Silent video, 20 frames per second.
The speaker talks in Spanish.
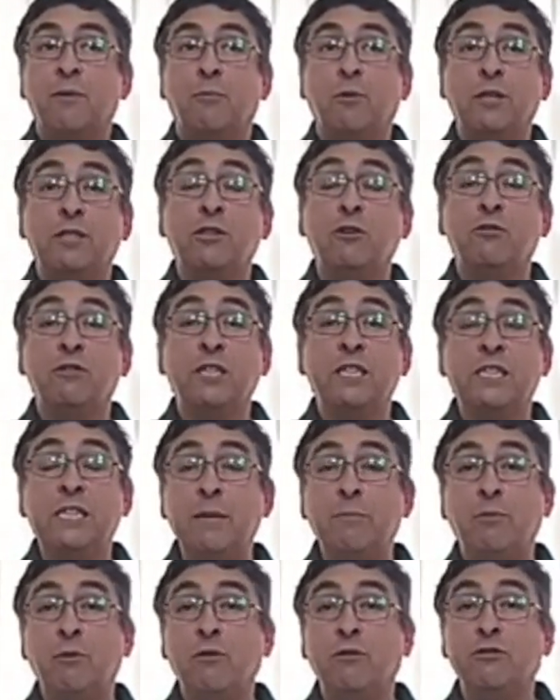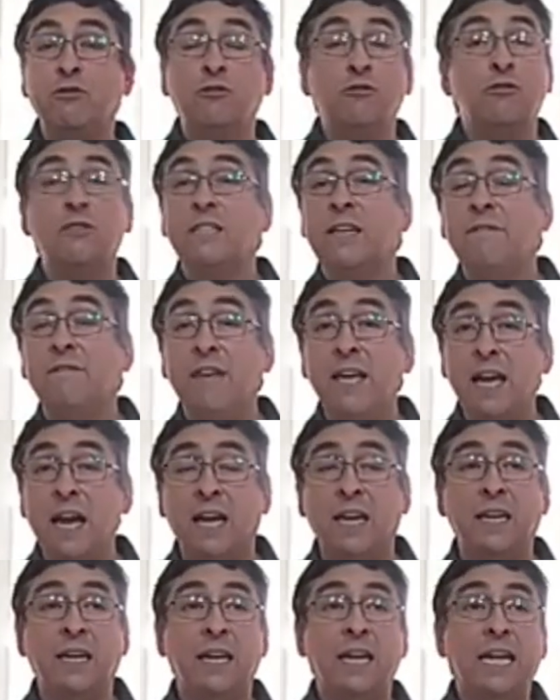Pues los discípulos no
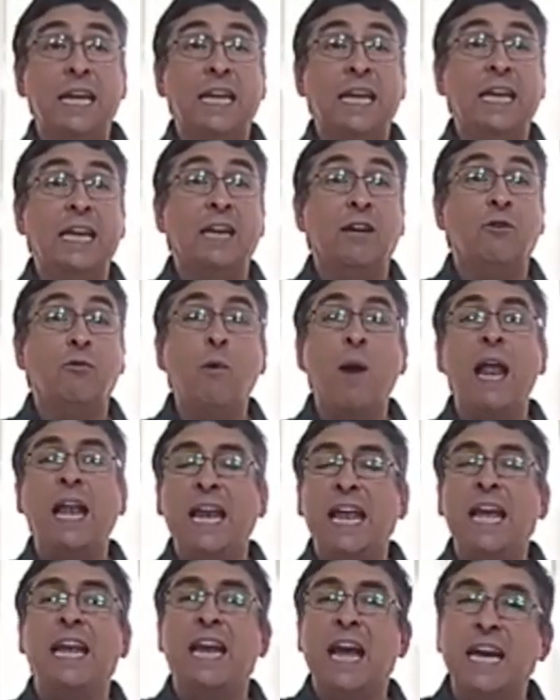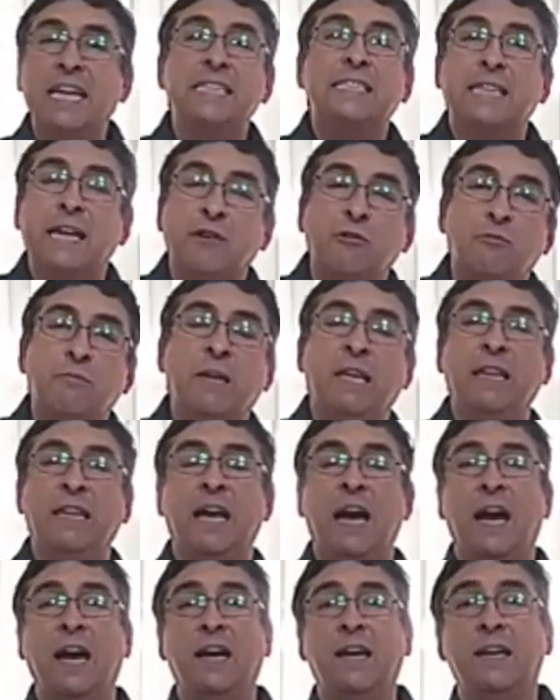sabían cuál era esta
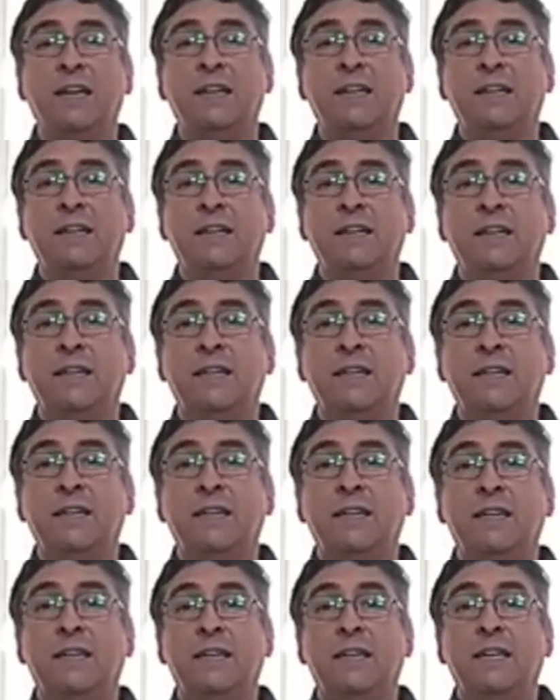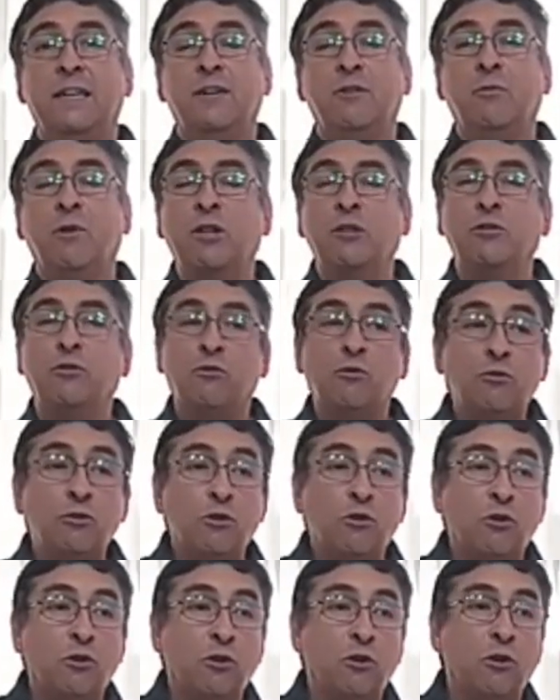comida. Cuando
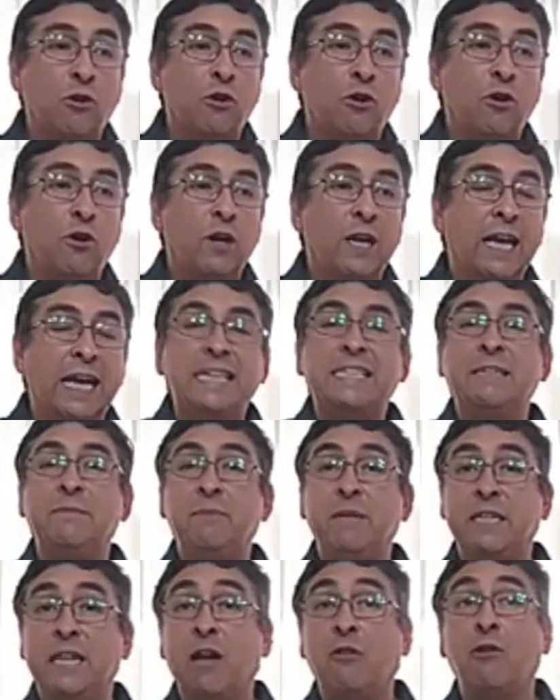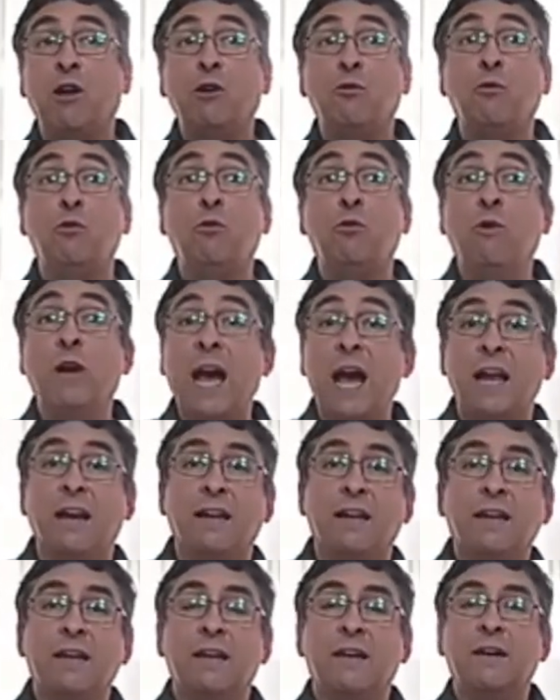uno es invitado a algún
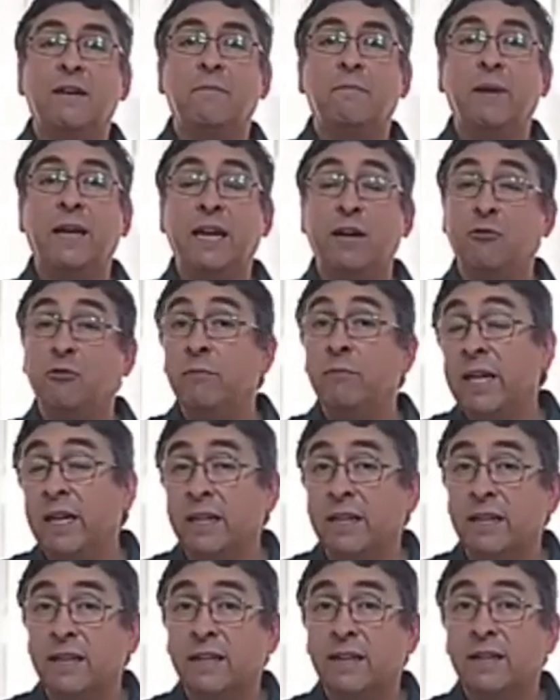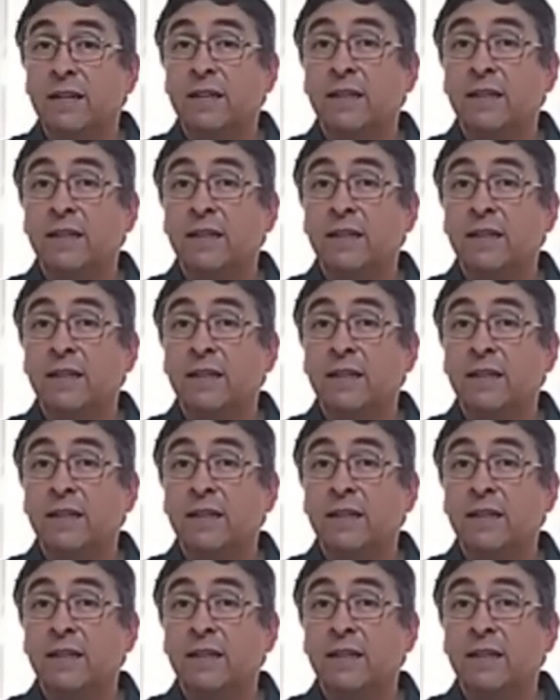lugar para comer,